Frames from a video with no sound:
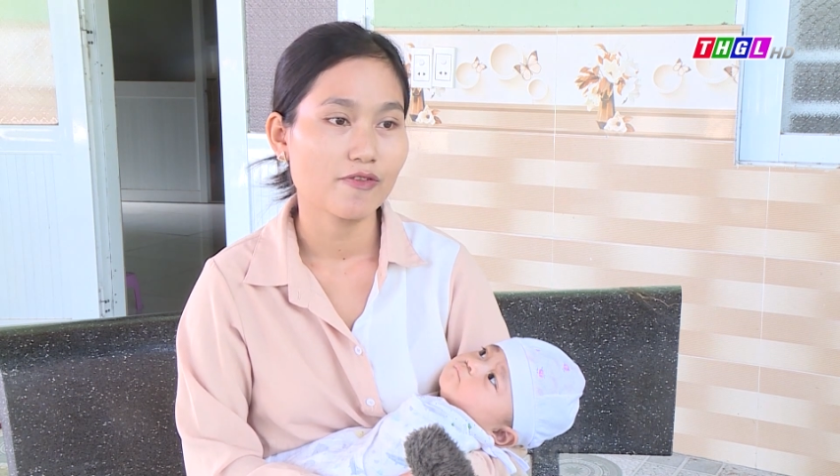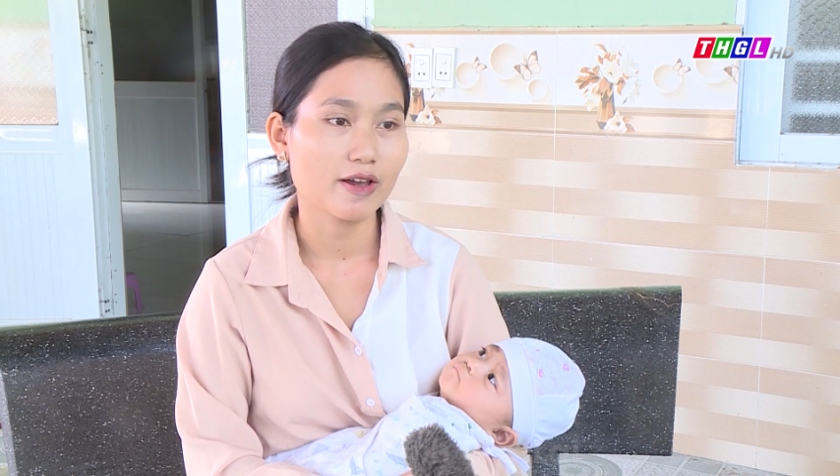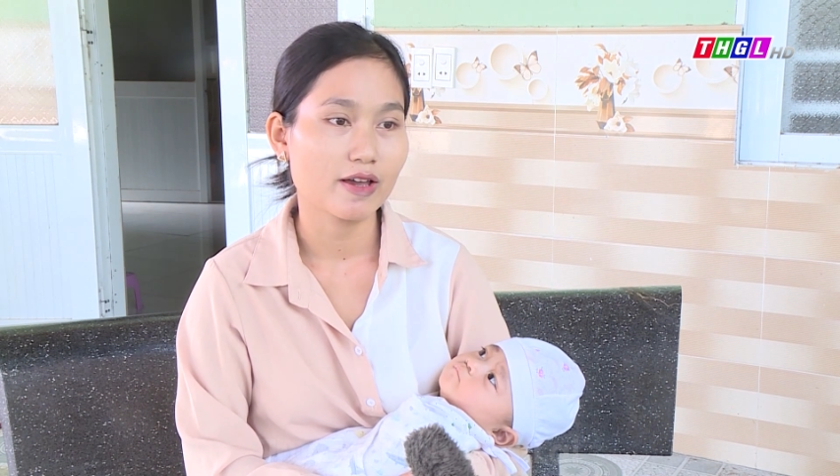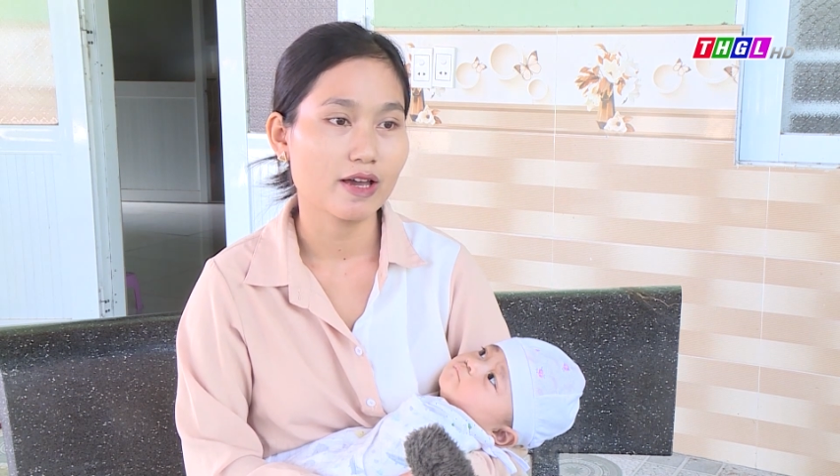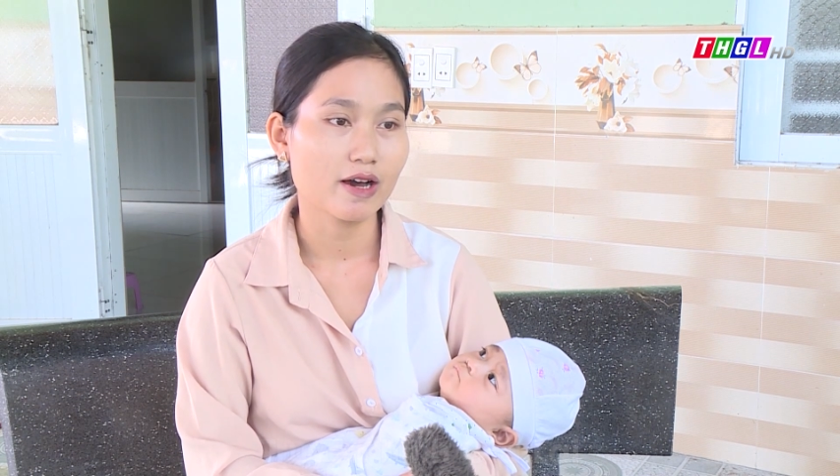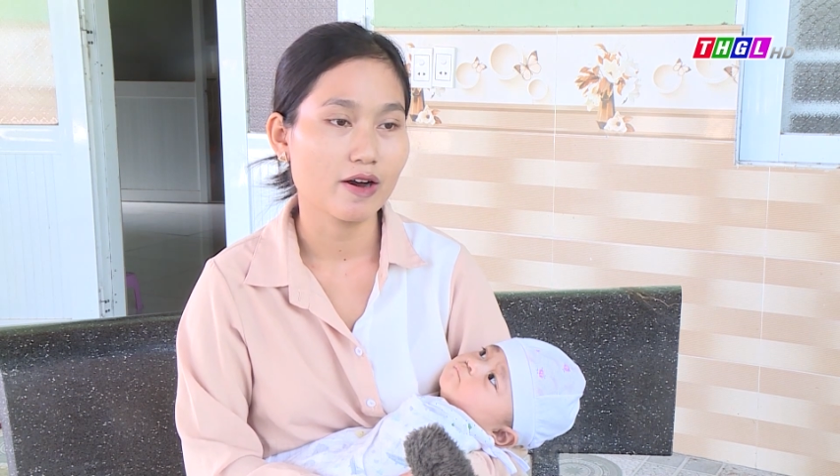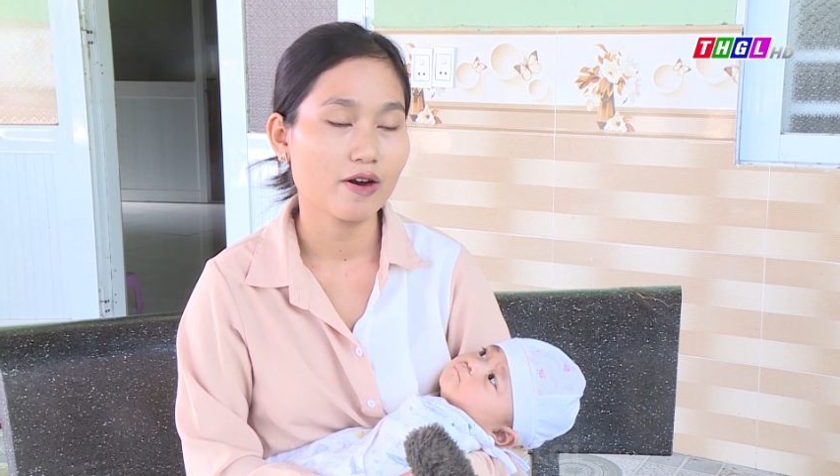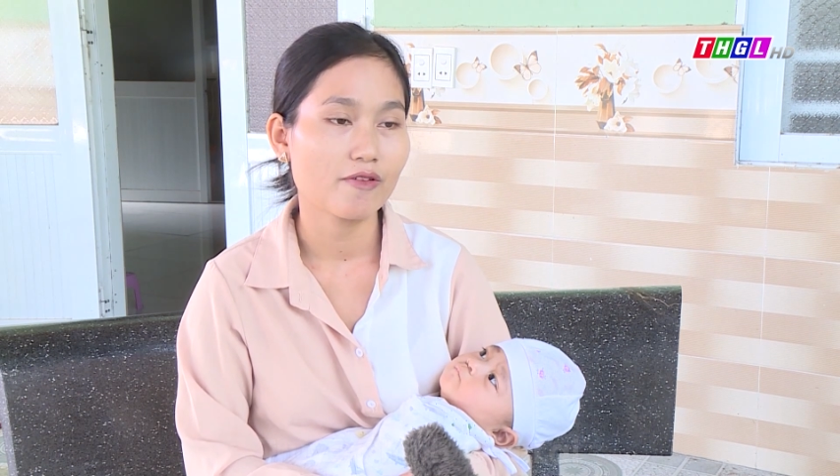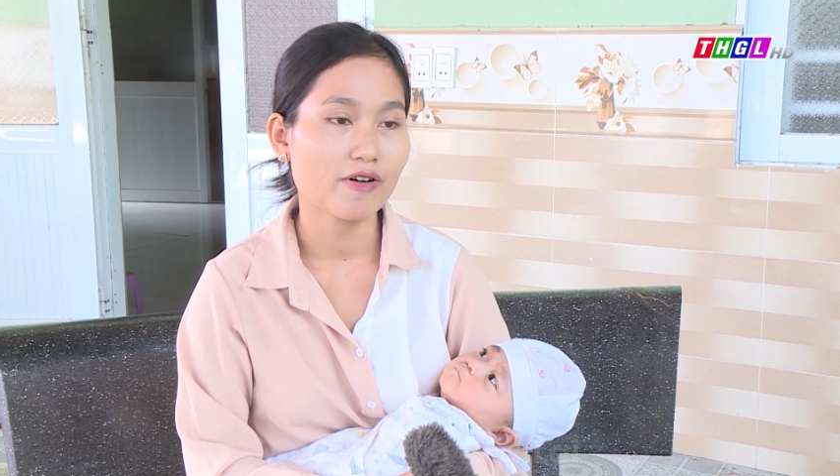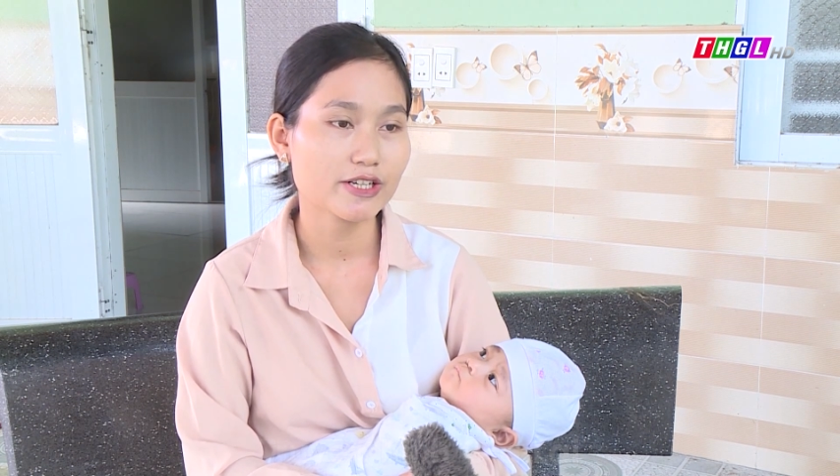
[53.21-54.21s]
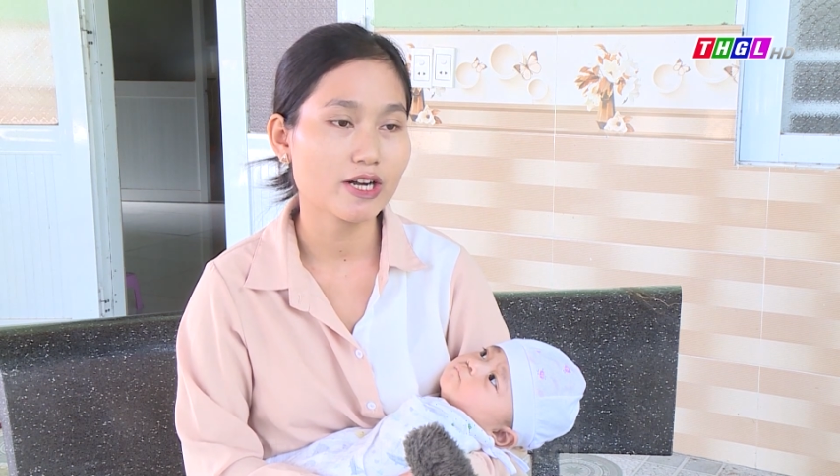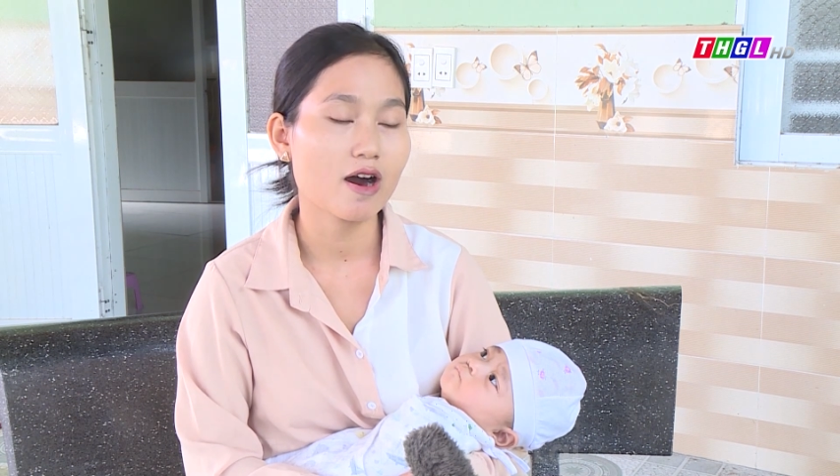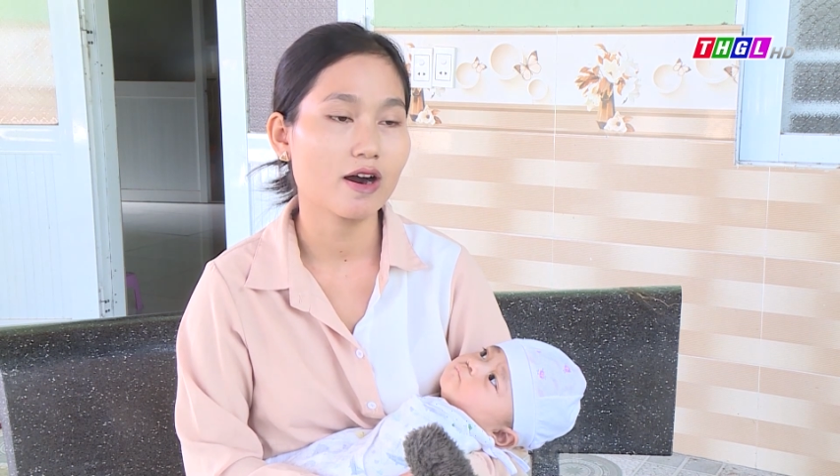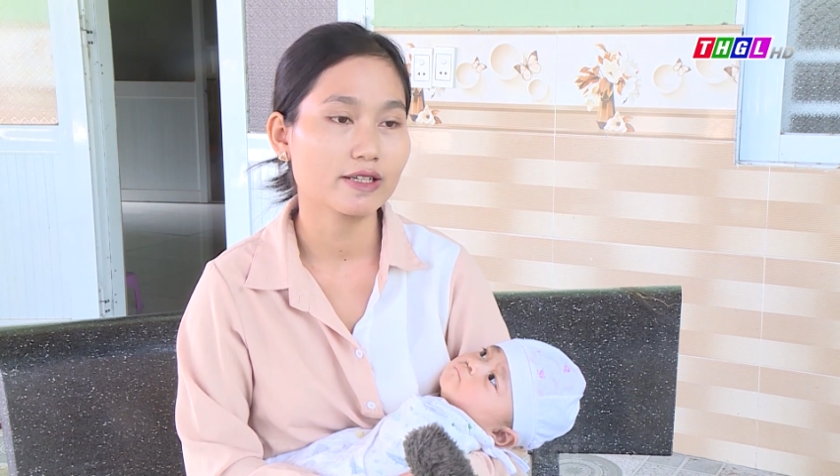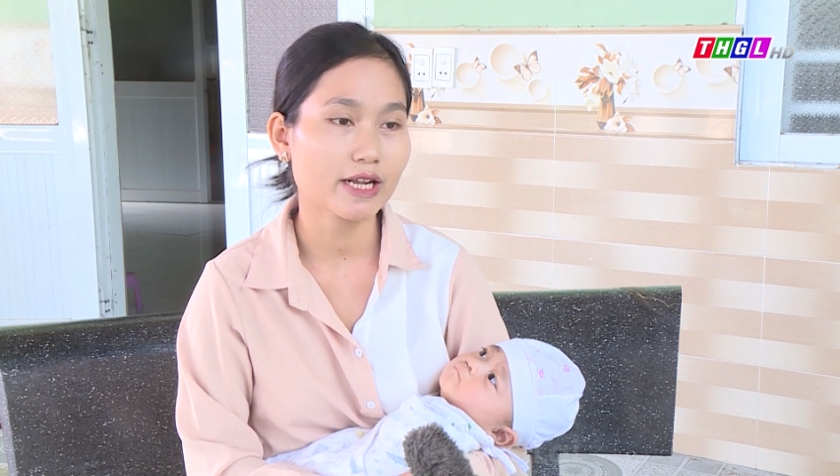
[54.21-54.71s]
về vai
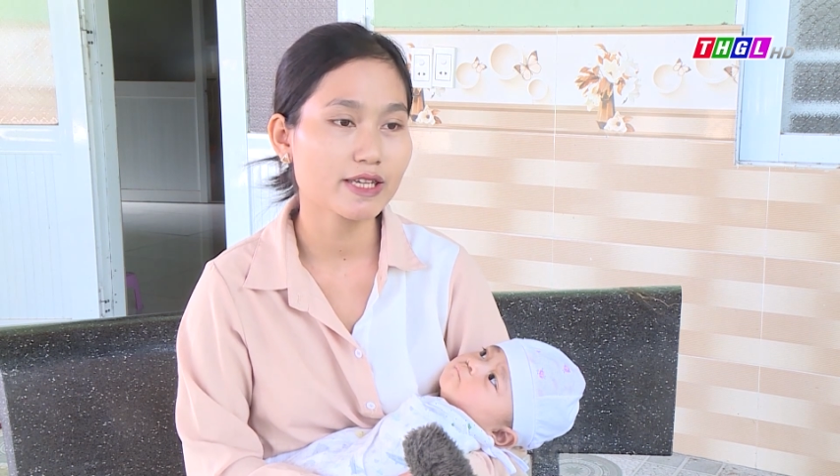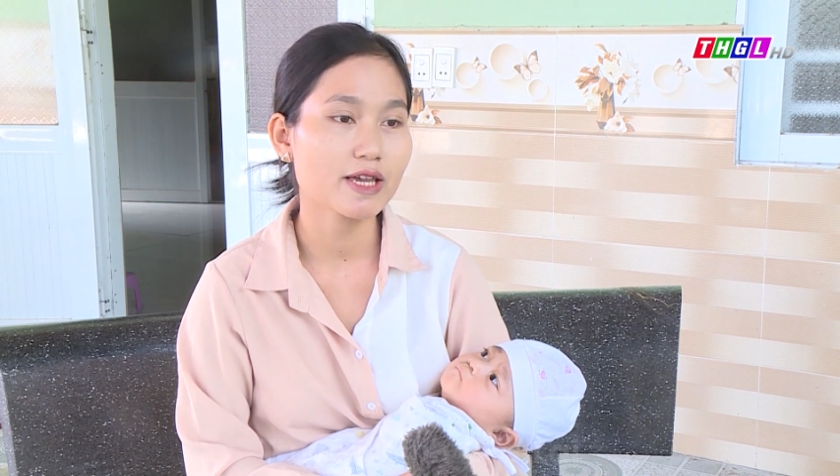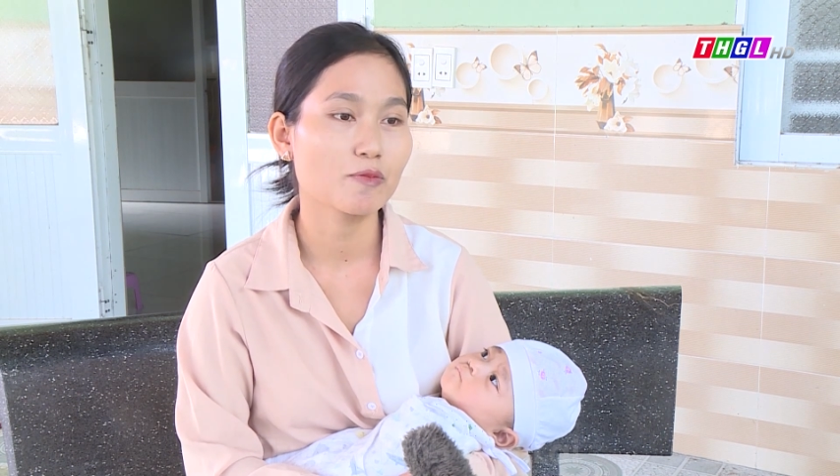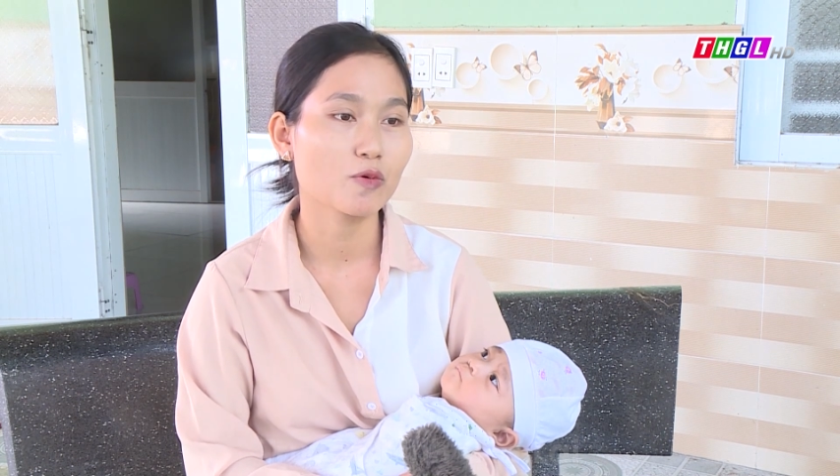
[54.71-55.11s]
trò, trách nhiệm